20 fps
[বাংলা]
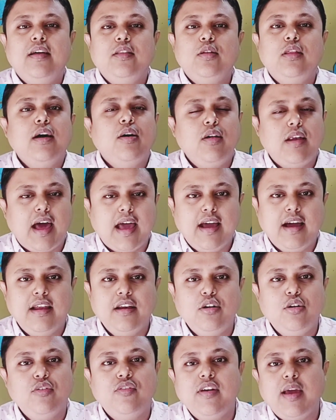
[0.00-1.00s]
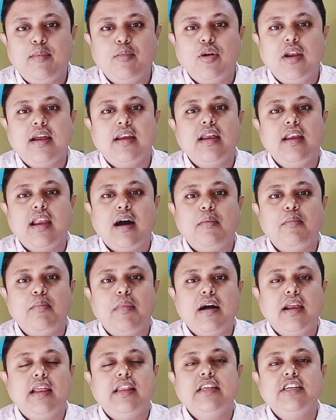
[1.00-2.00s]
তো দেখো রায়হান রফি এমন একটা নাম
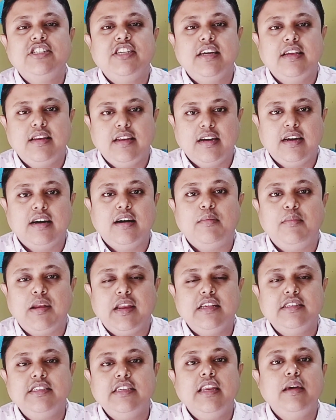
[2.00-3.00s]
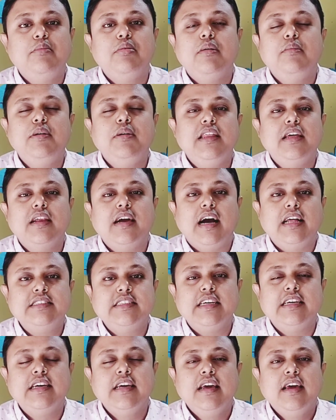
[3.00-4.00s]
বাংলাদেশের মানে সিনেপ্রেমীদের
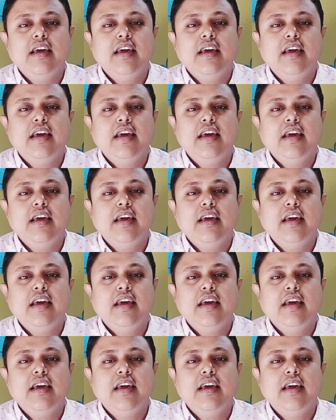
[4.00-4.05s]
কাছে